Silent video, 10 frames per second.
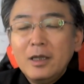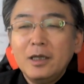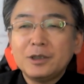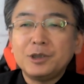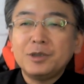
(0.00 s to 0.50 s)

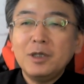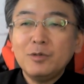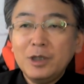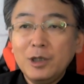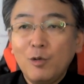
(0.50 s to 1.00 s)
えー、知ってる
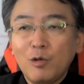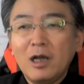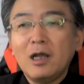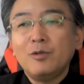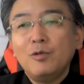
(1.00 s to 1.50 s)
企業
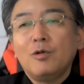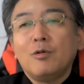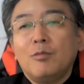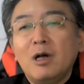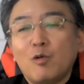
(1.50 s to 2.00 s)
から
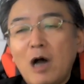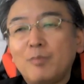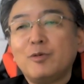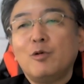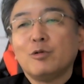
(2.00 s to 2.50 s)
の、まあ、こう
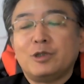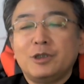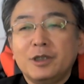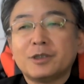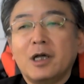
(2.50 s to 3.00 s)

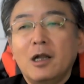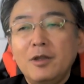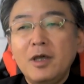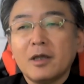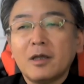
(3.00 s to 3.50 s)
アプローチですから
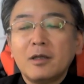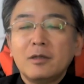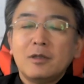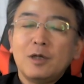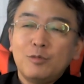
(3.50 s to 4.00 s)
ね、
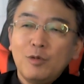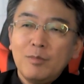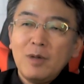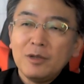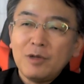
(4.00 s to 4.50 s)
例
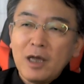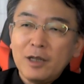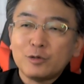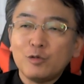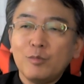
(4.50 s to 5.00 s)
えば
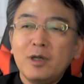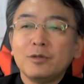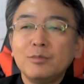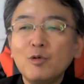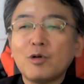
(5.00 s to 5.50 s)

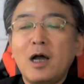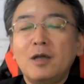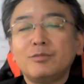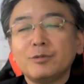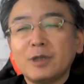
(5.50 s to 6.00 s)
ダイレクトメールも
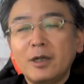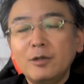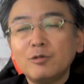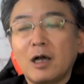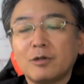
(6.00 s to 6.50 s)
開封され
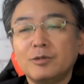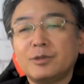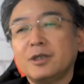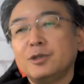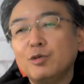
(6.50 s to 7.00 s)
る確
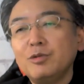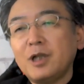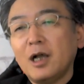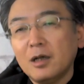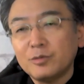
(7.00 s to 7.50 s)
率は非常に
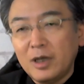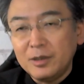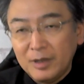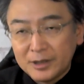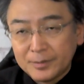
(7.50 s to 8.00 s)
高くな
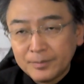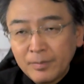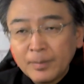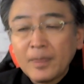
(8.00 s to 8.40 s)
ります。